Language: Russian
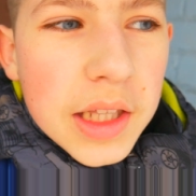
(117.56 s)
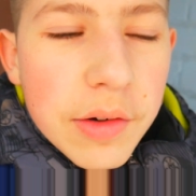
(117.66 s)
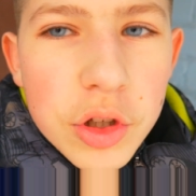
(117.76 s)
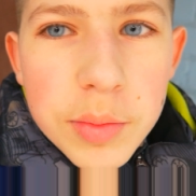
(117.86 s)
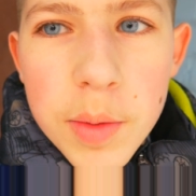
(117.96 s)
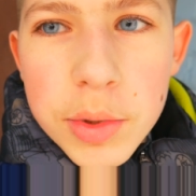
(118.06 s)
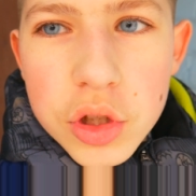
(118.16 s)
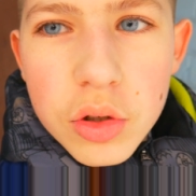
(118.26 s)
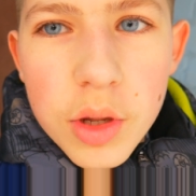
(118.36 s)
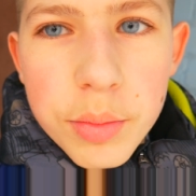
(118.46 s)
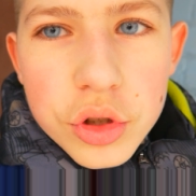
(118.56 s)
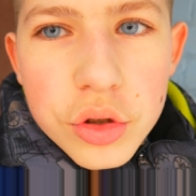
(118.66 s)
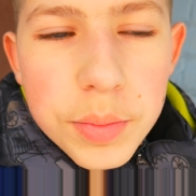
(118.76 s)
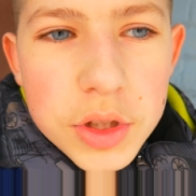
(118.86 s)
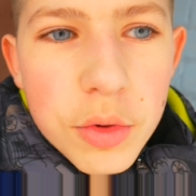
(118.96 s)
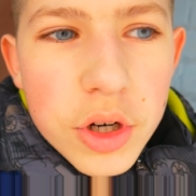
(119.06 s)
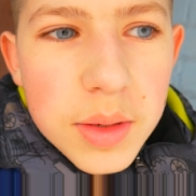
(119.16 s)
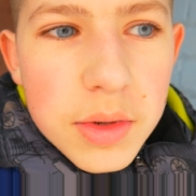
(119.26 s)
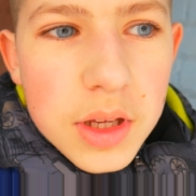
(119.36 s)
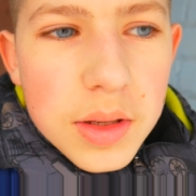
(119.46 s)
Так вот, мне пришло на почту письмо,
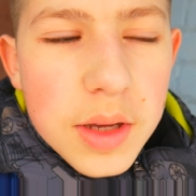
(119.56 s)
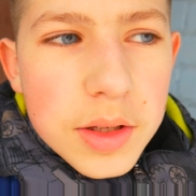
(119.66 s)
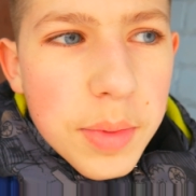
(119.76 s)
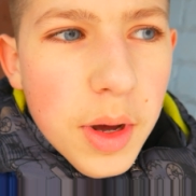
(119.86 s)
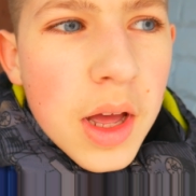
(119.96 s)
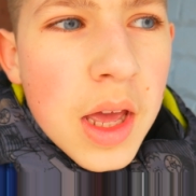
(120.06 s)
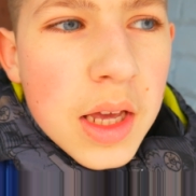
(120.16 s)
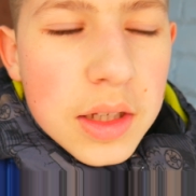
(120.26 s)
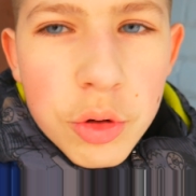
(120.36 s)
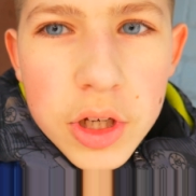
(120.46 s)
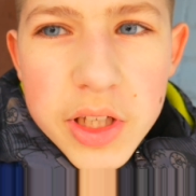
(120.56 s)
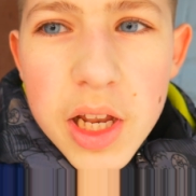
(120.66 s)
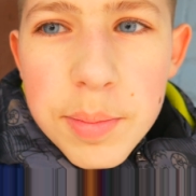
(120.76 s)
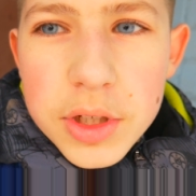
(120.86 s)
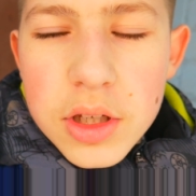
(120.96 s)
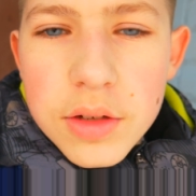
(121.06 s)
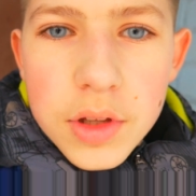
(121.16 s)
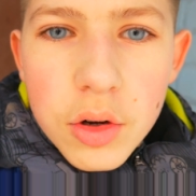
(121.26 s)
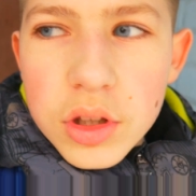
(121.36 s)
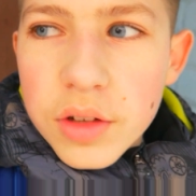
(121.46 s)
где меня, не, типа, указали, придите в
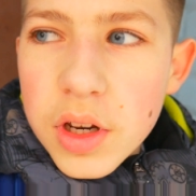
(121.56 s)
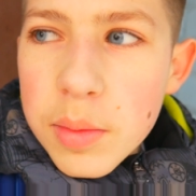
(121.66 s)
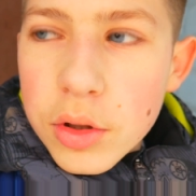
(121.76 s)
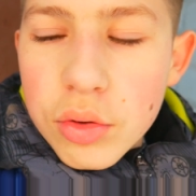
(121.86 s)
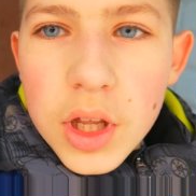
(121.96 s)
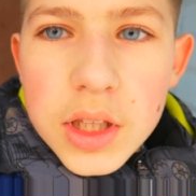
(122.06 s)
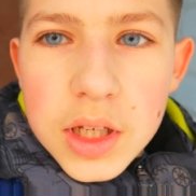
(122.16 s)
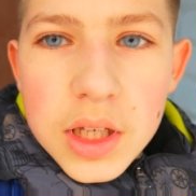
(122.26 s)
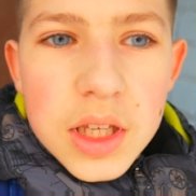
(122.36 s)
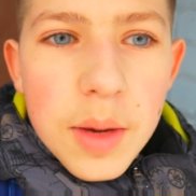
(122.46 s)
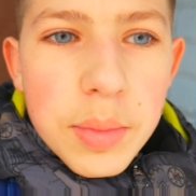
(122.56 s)
такое-то время, туда-то я